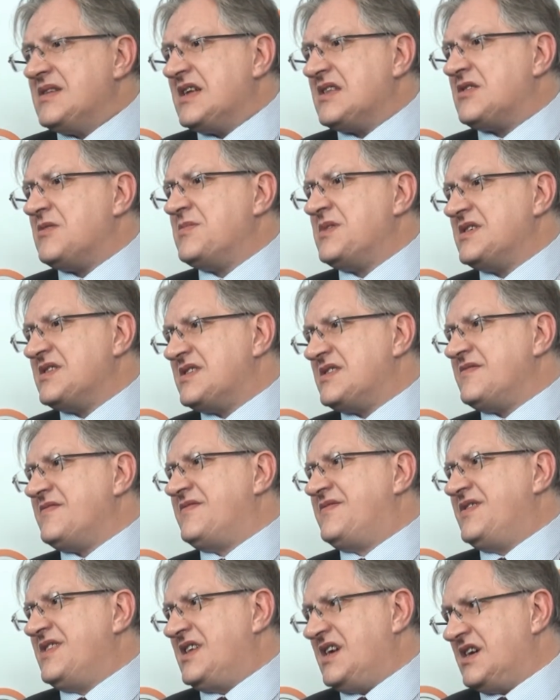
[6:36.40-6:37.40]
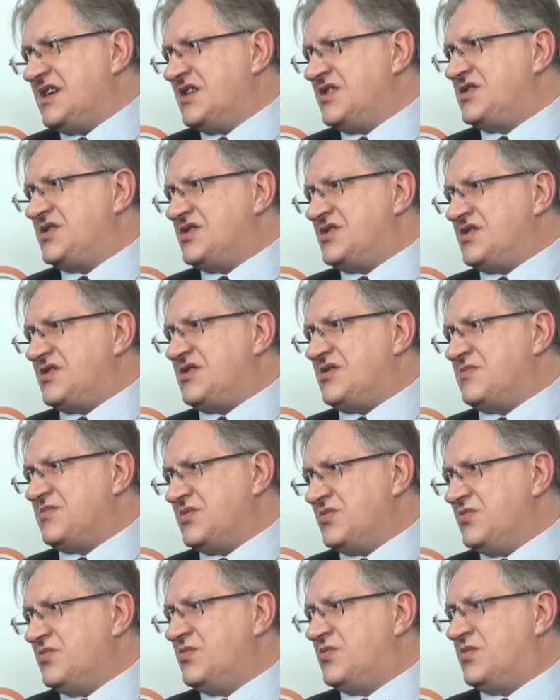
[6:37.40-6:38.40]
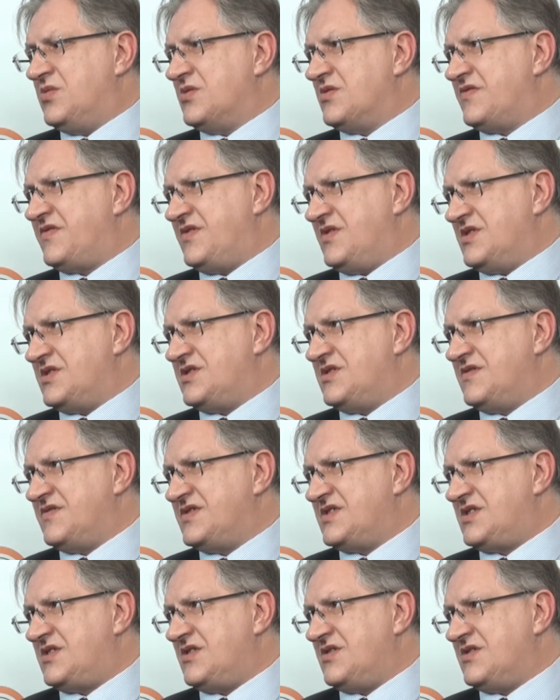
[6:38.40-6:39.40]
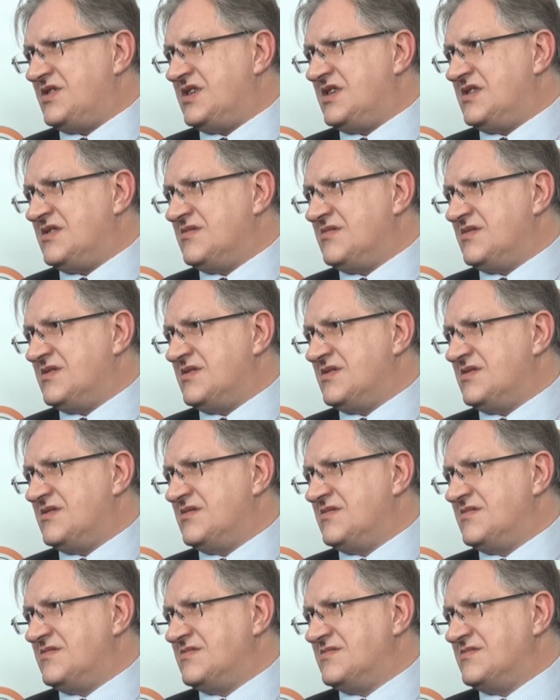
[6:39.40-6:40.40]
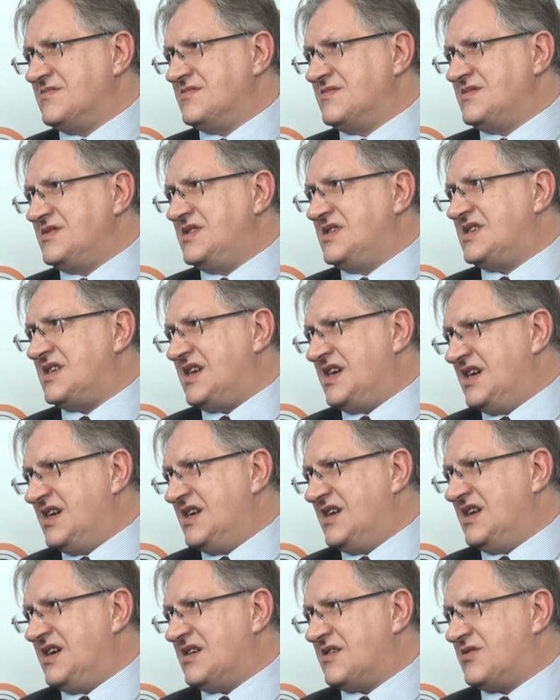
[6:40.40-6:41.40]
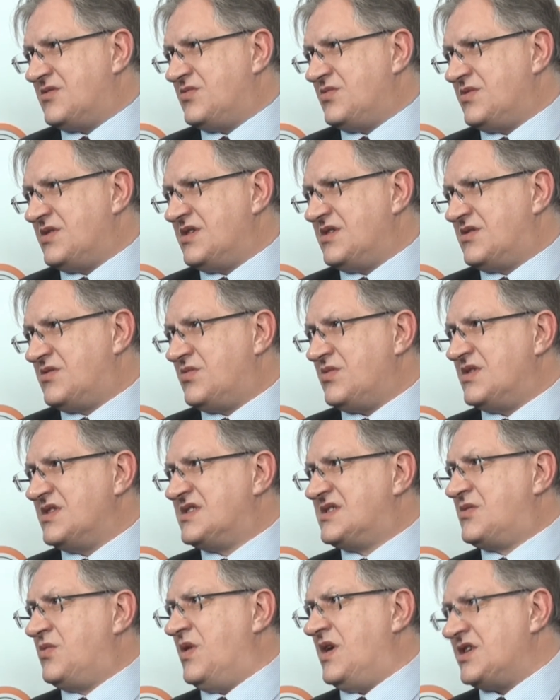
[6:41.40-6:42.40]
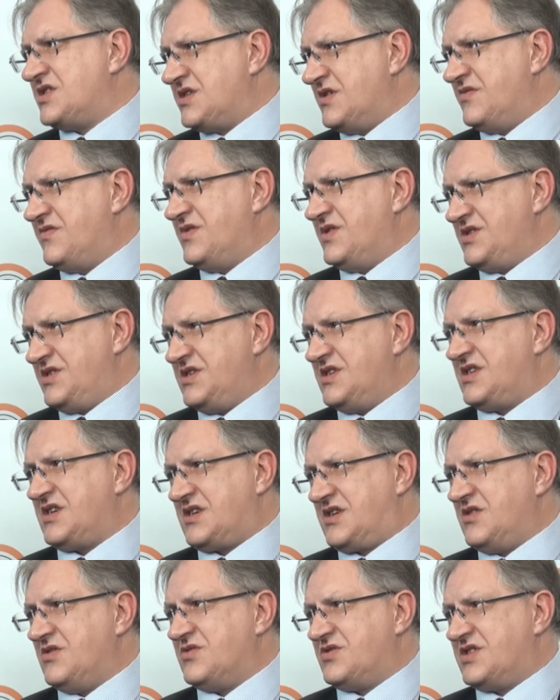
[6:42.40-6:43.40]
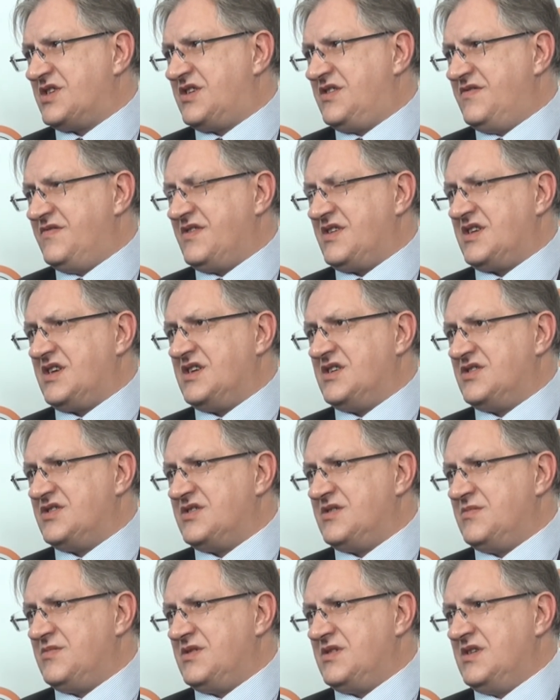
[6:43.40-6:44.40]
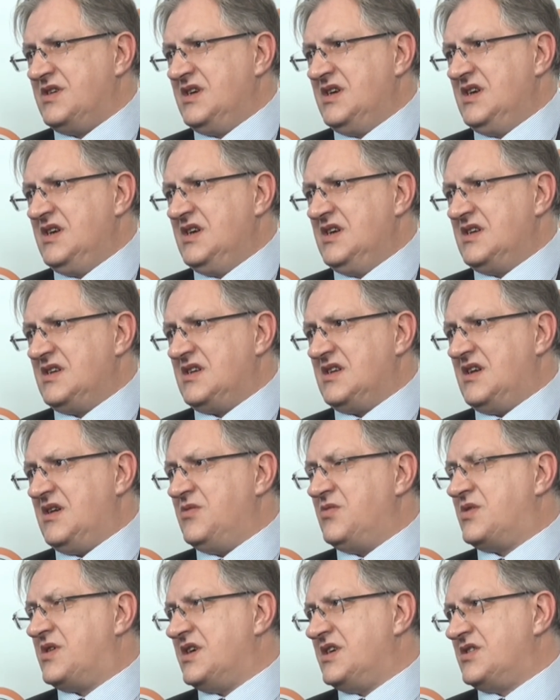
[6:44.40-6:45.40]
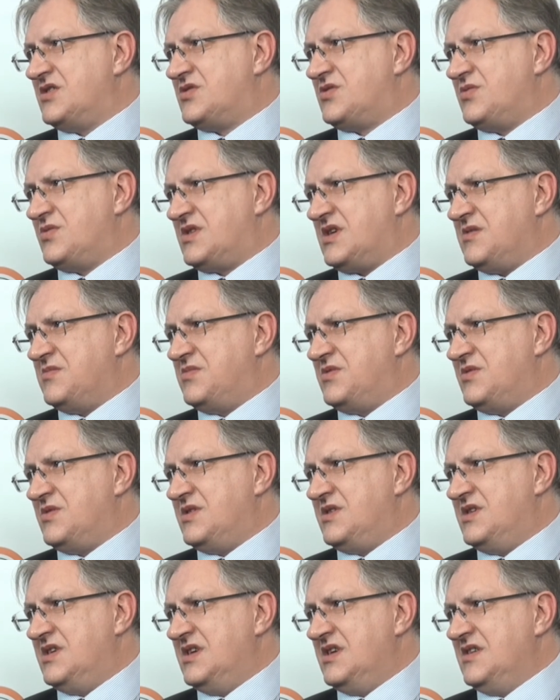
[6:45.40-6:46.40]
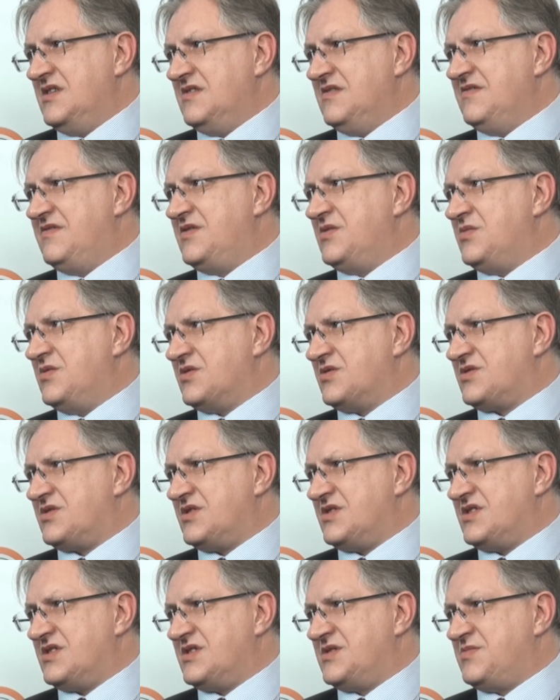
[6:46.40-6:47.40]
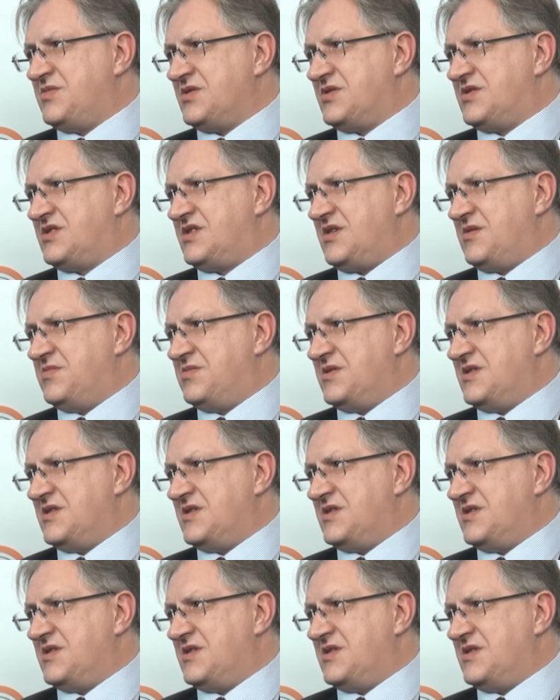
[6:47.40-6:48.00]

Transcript: Natomiast wydaje się, że to był ukłon właśnie w stronę y, Izraela, który, który zgłaszał właśnie takie oczekiwania, żeby nauka i sztuka były wyłączone spod tej